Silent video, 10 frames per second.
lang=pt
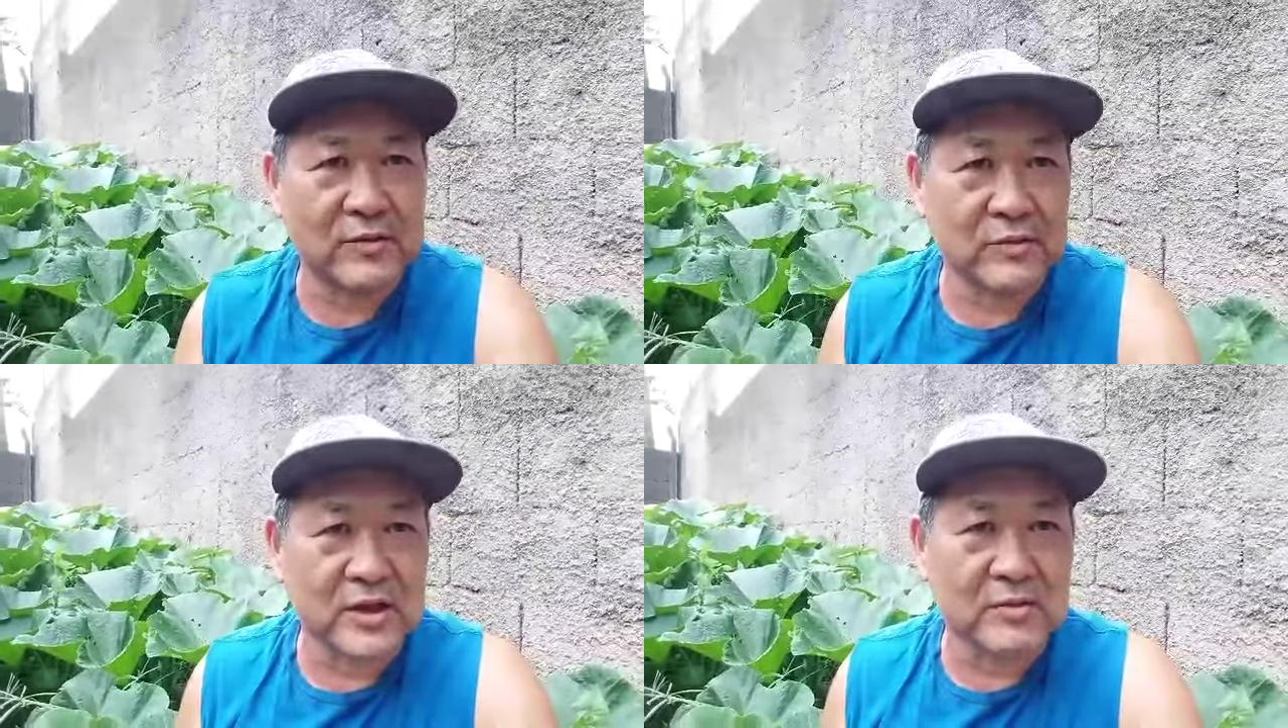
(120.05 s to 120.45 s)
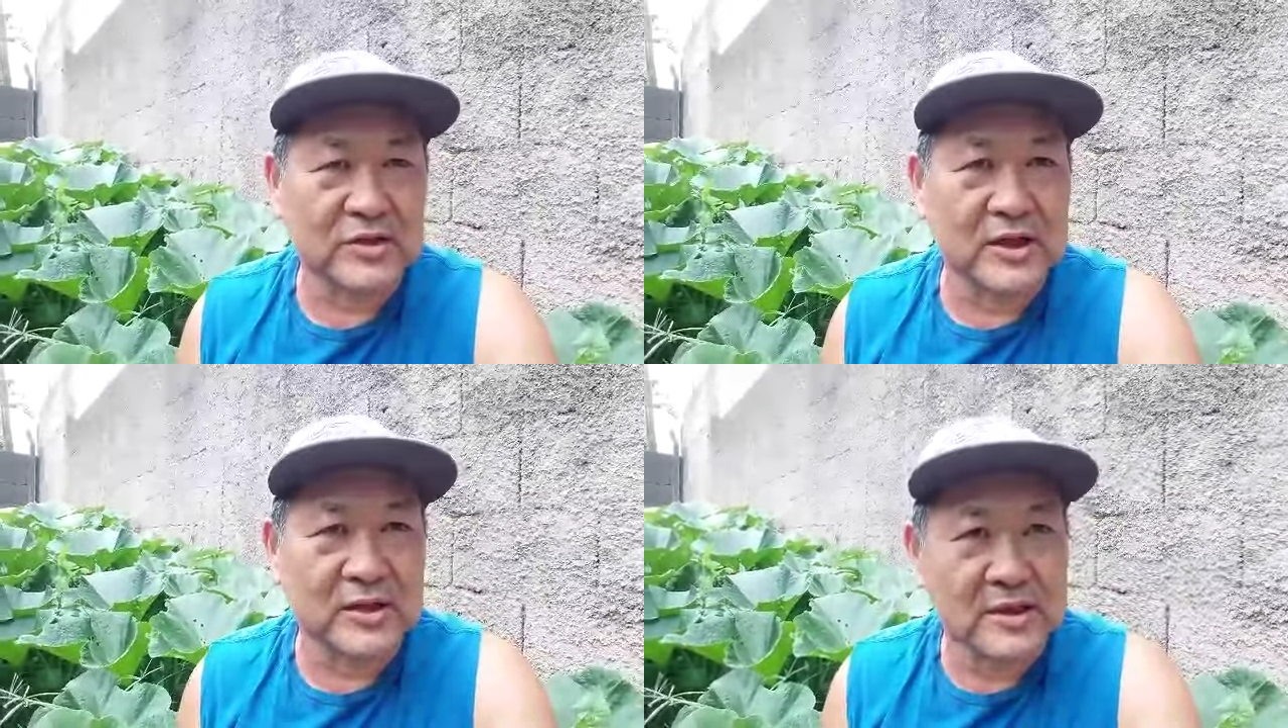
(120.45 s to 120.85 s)
para o
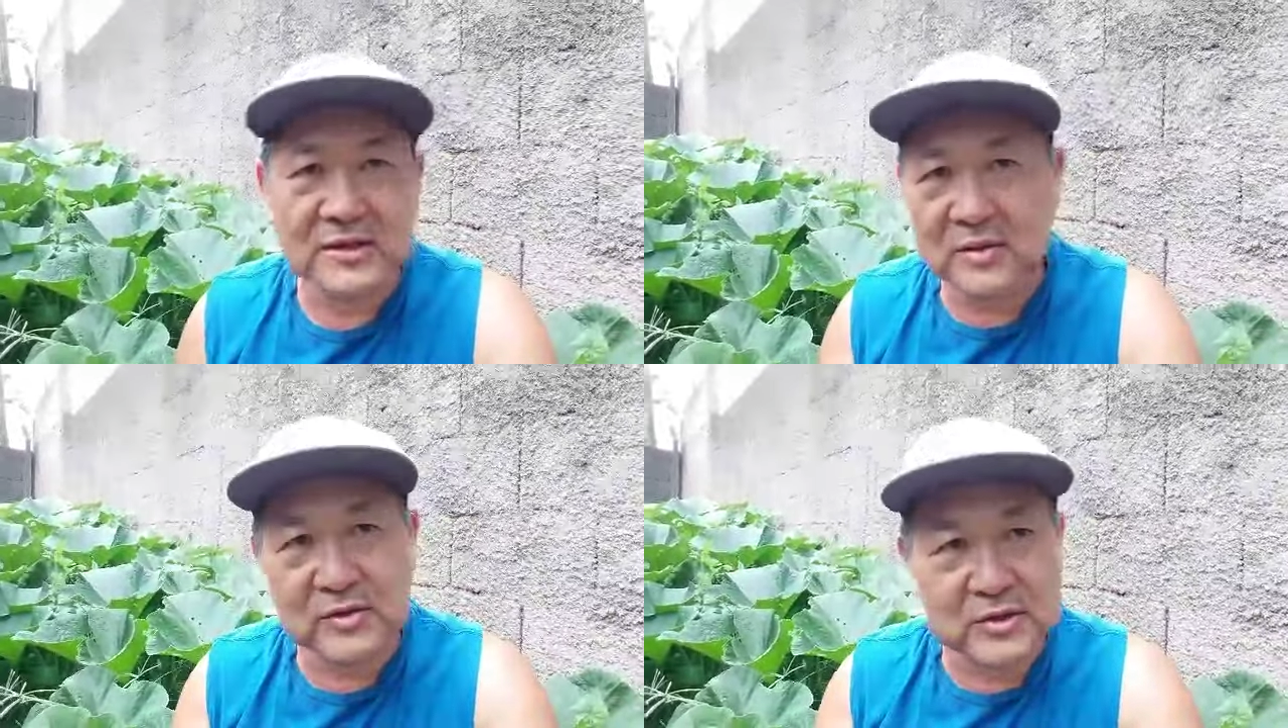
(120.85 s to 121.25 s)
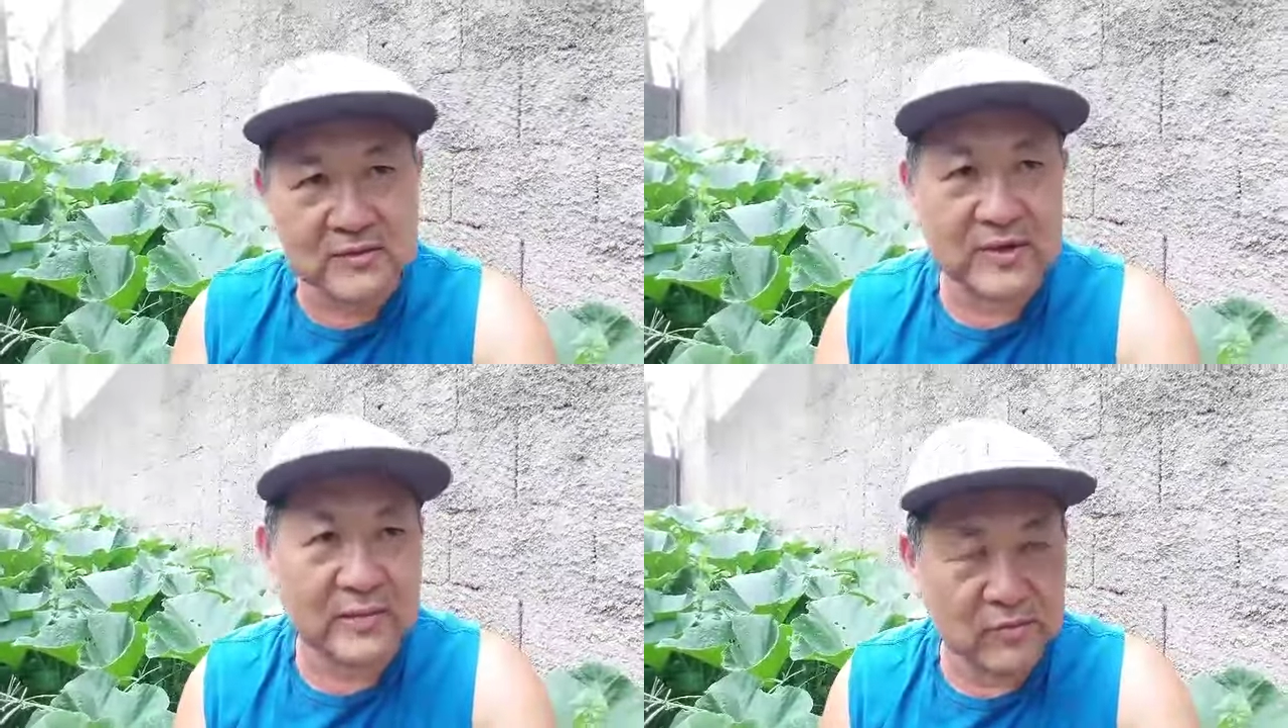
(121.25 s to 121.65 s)
cabotiã. E as
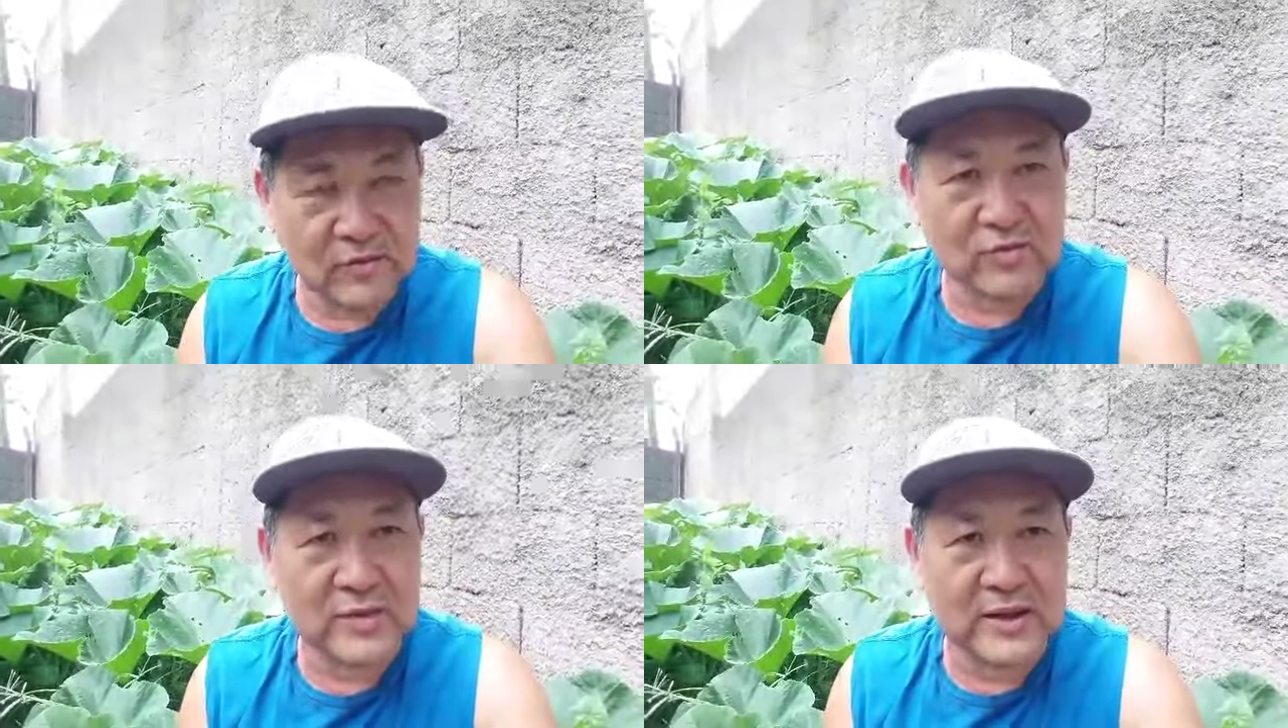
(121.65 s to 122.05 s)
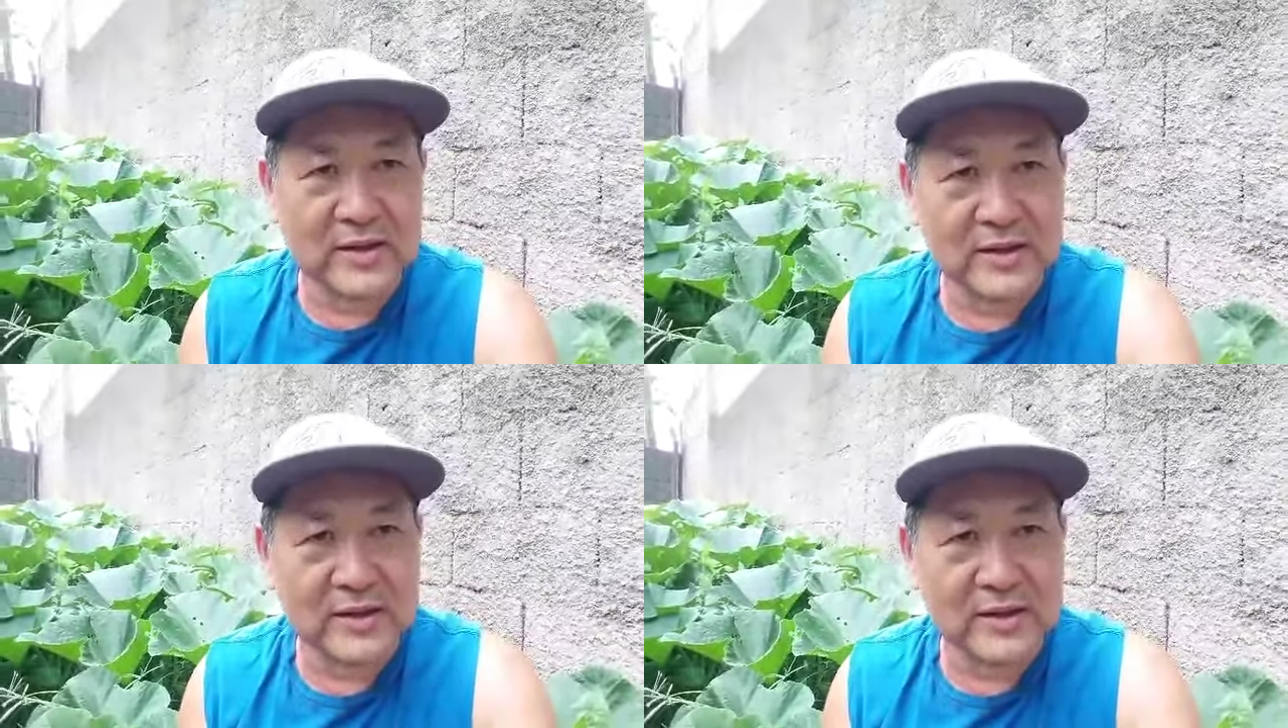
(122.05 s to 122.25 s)
cabotiã vai muito bem